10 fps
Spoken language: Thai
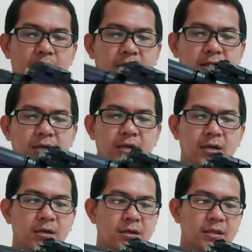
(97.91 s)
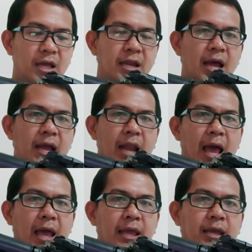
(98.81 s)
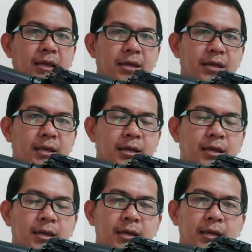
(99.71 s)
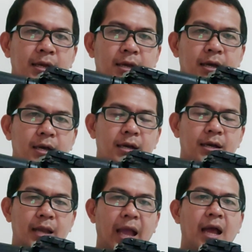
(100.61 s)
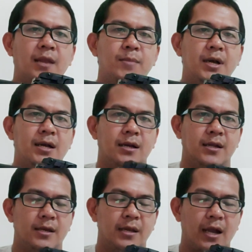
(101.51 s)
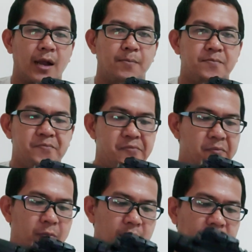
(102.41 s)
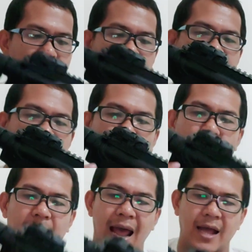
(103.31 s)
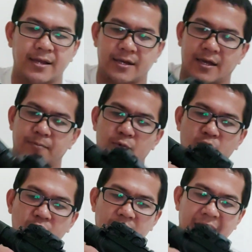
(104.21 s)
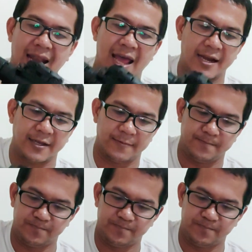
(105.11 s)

ก็คือใส่ได้หลายคาลิเบอร์นะครับคือเขาเปลี่ยนโครงล่างนะครับโครงด้านล่างเนี่ย